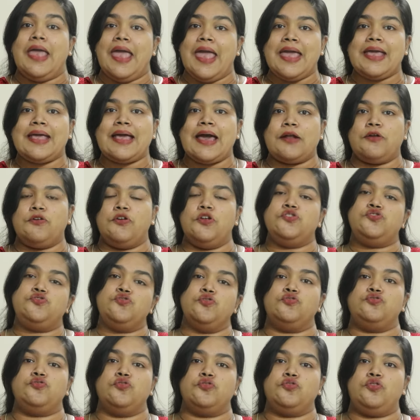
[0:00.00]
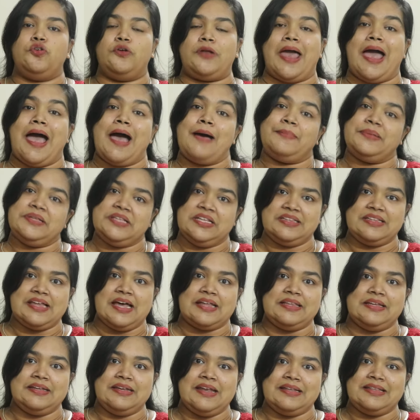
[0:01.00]
এই কারণে যুগ যুগ ধরে আমাদের
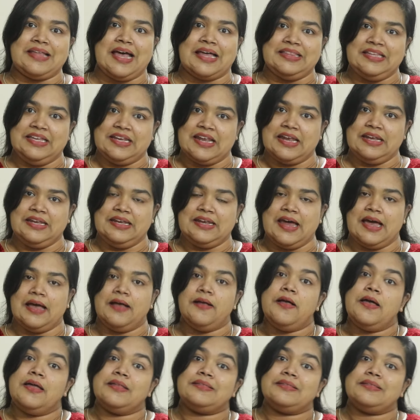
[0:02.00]
দাদা দাদি নানিরা